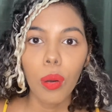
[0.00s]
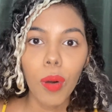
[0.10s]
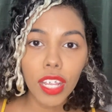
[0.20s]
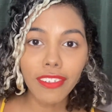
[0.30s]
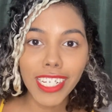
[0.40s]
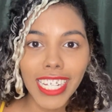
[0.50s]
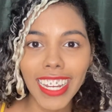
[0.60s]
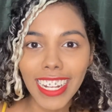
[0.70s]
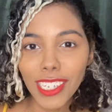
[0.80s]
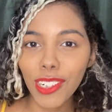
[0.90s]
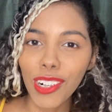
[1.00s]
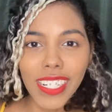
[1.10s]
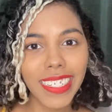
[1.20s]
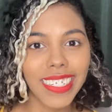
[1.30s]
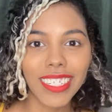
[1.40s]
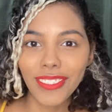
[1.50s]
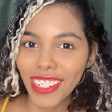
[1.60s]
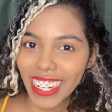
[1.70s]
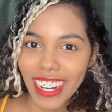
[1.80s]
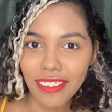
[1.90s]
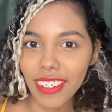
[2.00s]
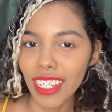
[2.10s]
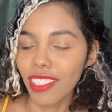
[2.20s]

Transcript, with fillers: Quando vai chegando as coisas, eu vou gravando.